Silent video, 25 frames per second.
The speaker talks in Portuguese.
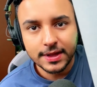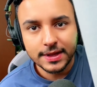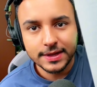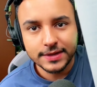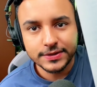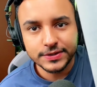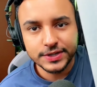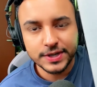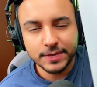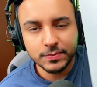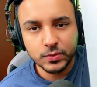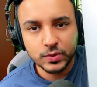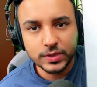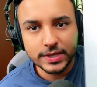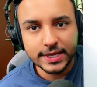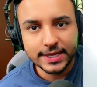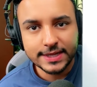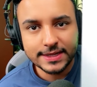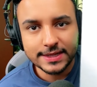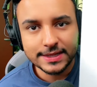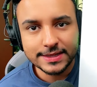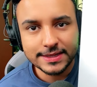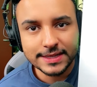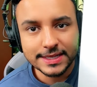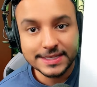Eu já mudei
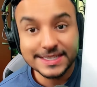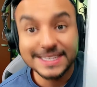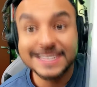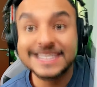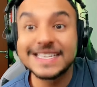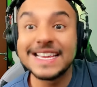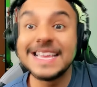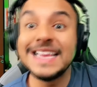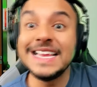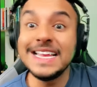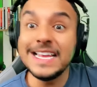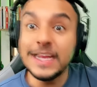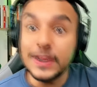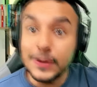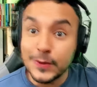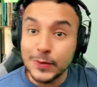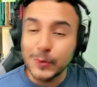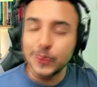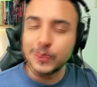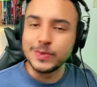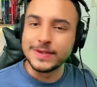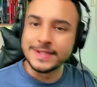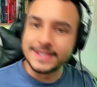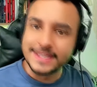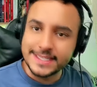tantas vezes.
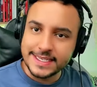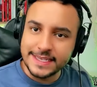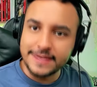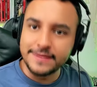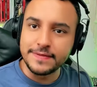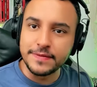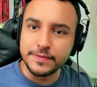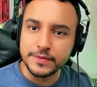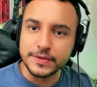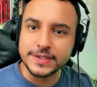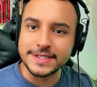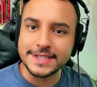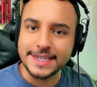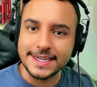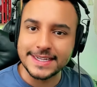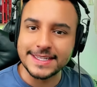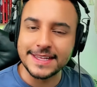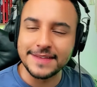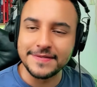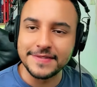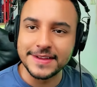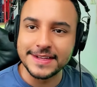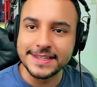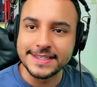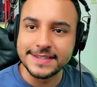Inclusive, você que tá
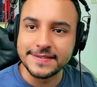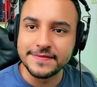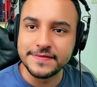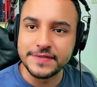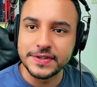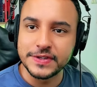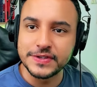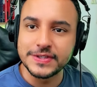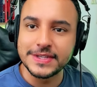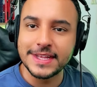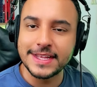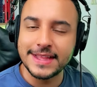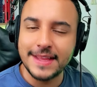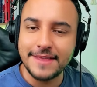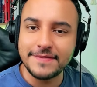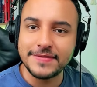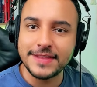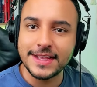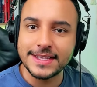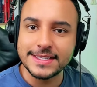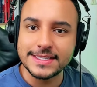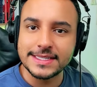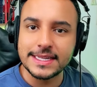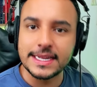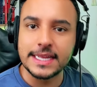vendo esse vídeo, você deve estar
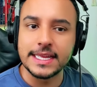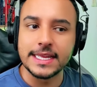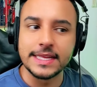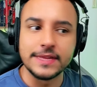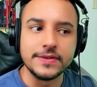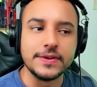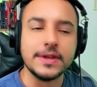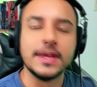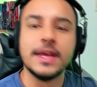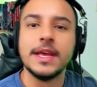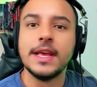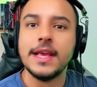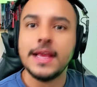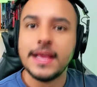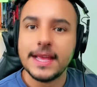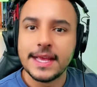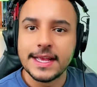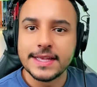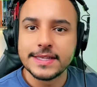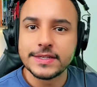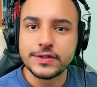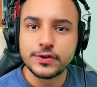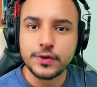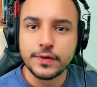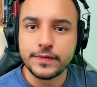tá estranhando
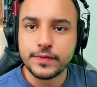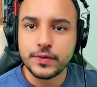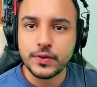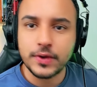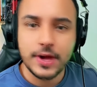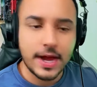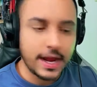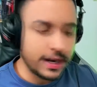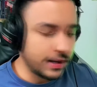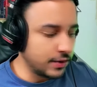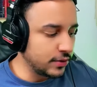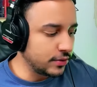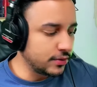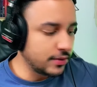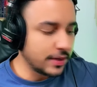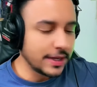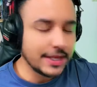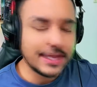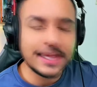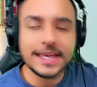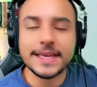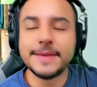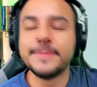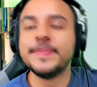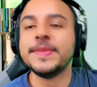esse novo lugar que eu tô
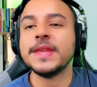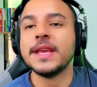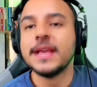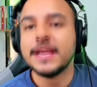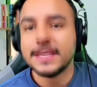aqui.